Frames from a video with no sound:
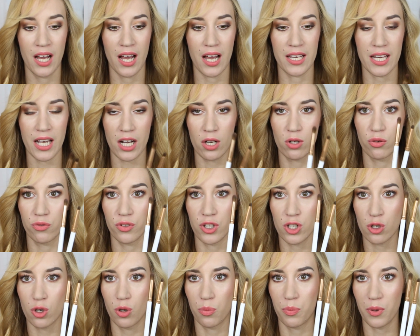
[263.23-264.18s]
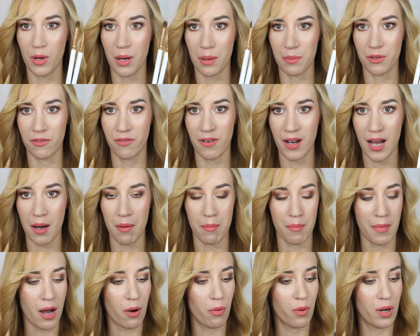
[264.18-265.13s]
Jak również kupiłam dwa
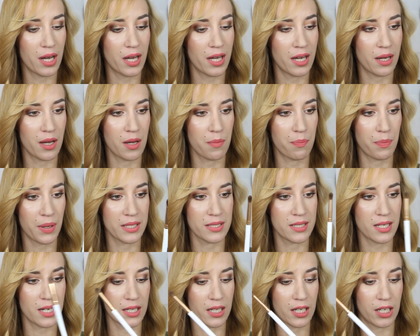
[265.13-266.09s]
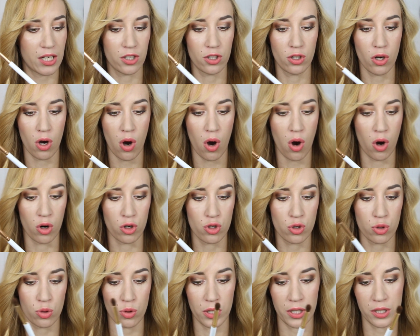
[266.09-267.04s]
małe pędzelki do
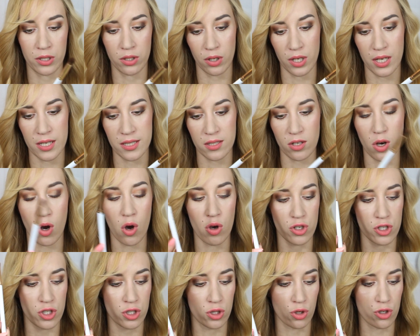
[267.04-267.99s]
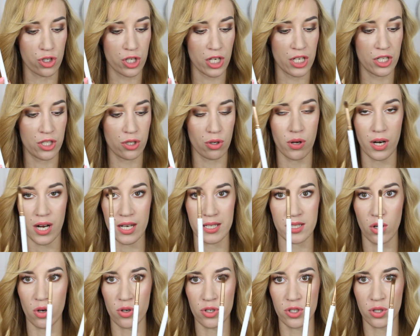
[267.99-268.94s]
oczu i to jest O106
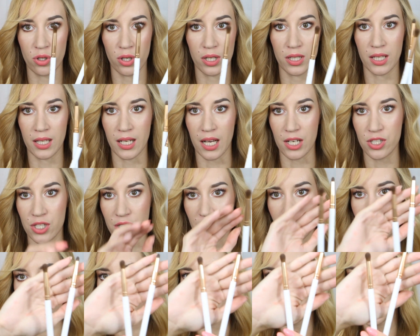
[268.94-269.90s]
oraz O111.